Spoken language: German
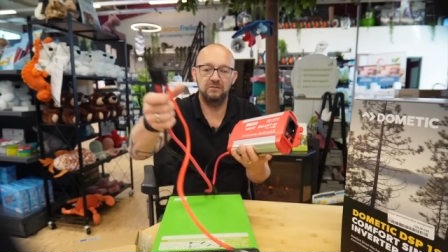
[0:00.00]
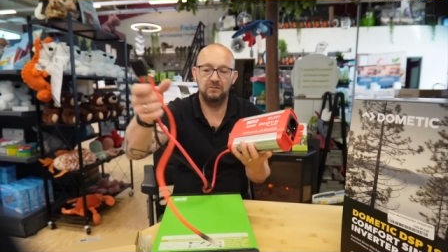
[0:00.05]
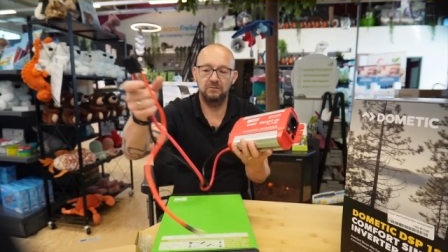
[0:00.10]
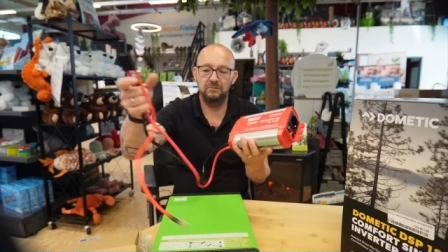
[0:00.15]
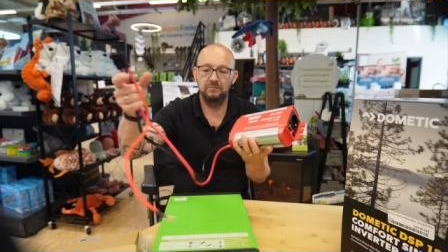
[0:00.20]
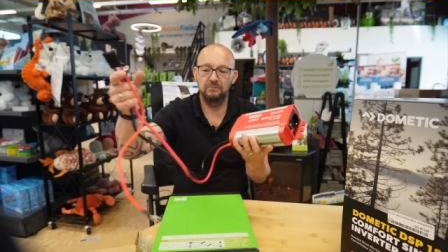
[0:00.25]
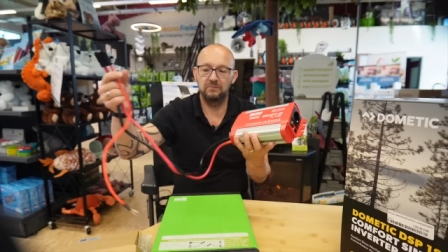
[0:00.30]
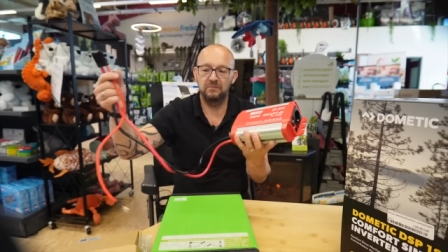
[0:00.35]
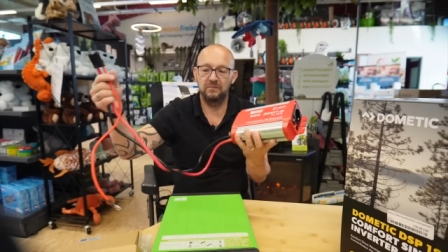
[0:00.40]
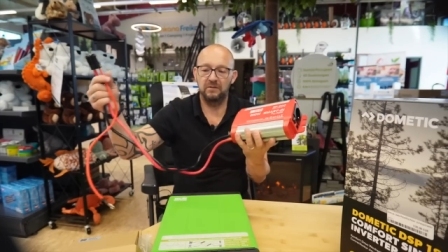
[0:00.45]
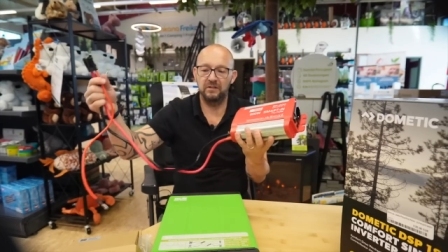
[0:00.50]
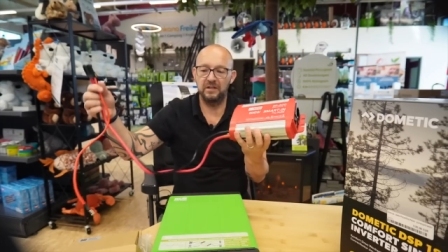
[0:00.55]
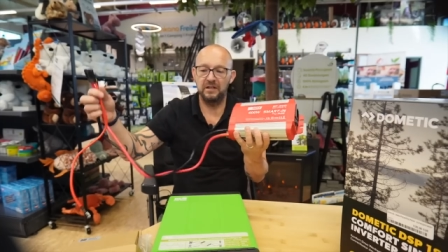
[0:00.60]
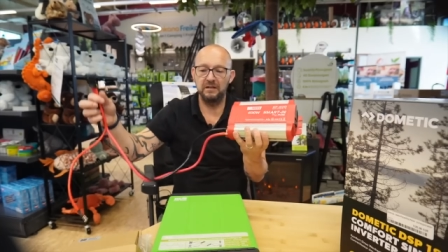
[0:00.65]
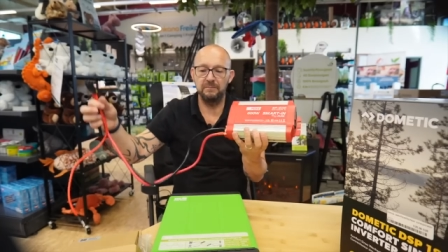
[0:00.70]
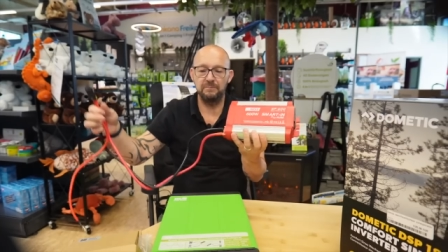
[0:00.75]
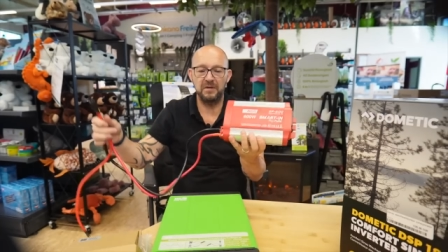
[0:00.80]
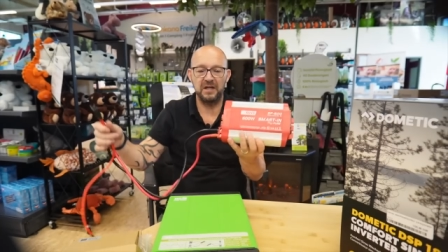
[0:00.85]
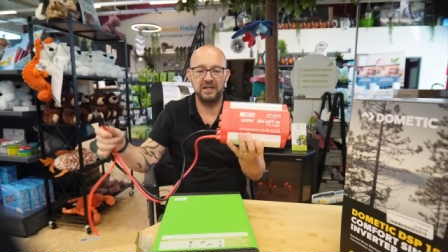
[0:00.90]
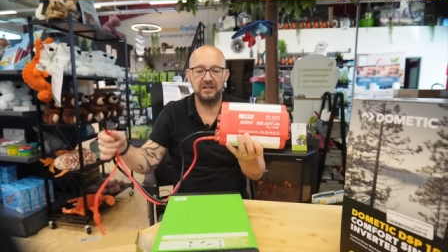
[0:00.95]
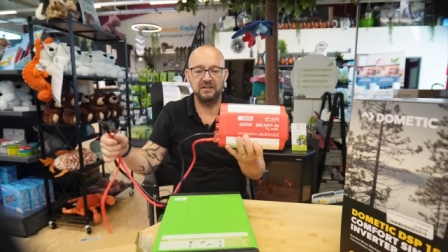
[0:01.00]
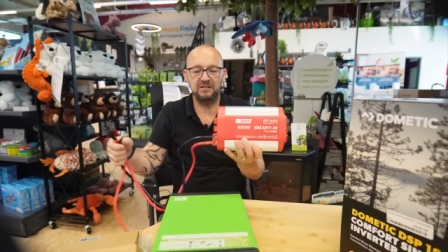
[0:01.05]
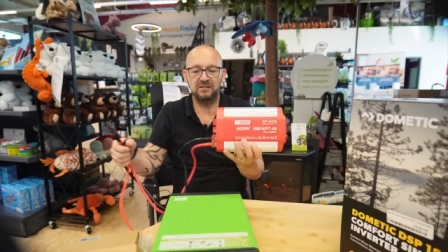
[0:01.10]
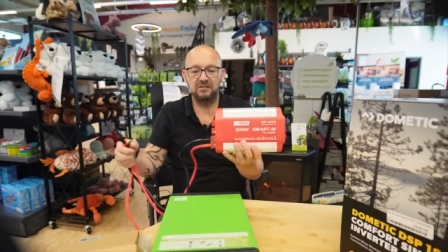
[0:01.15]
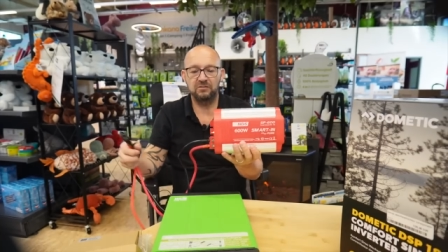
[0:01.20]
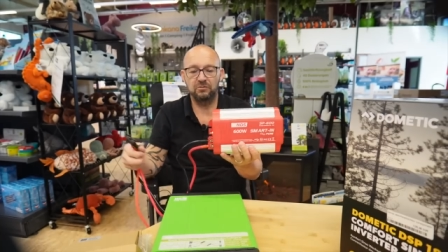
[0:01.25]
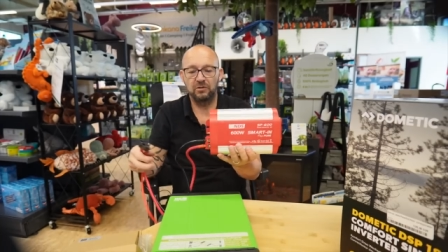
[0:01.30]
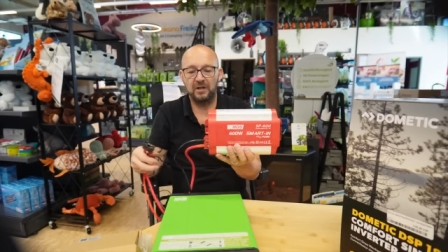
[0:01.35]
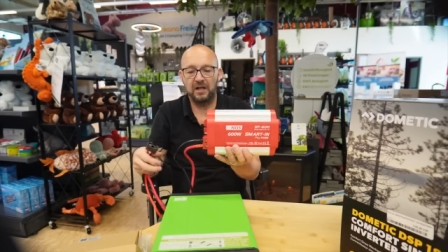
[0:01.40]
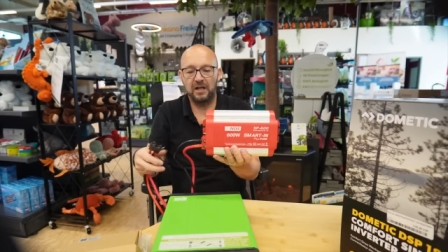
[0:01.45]
um E-Bikes
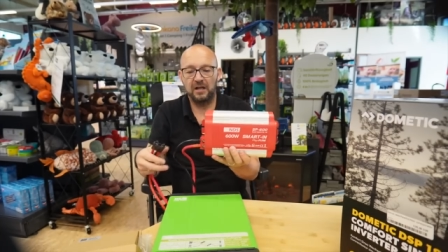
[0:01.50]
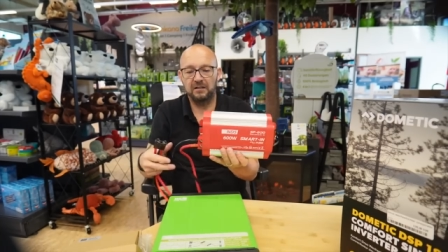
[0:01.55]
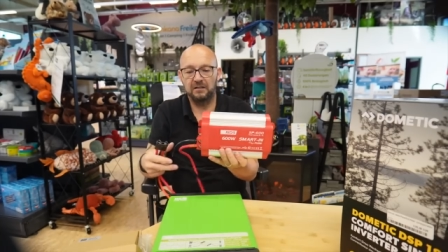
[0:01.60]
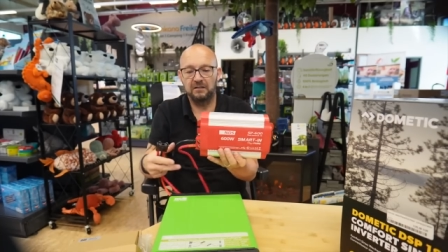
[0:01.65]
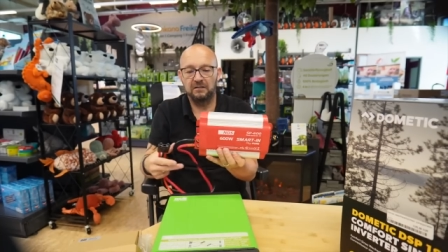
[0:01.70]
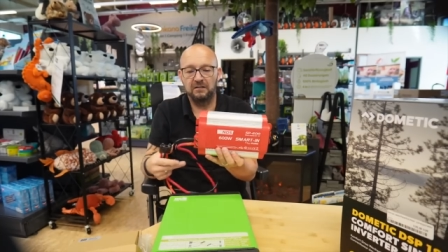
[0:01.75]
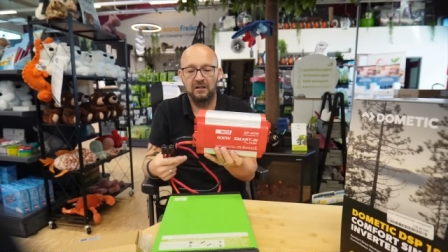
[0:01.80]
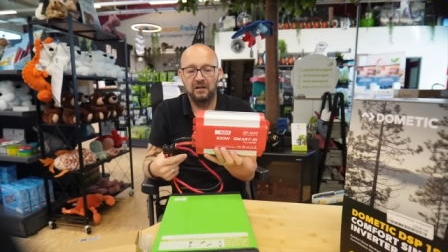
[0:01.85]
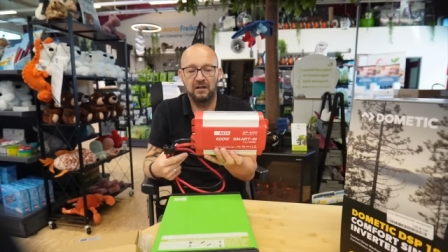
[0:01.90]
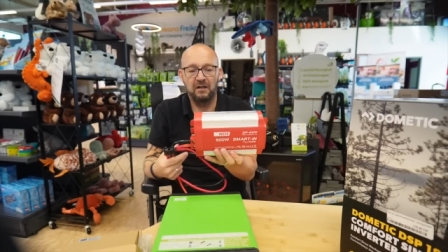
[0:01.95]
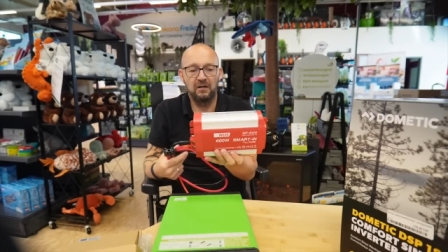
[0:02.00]
zu laden,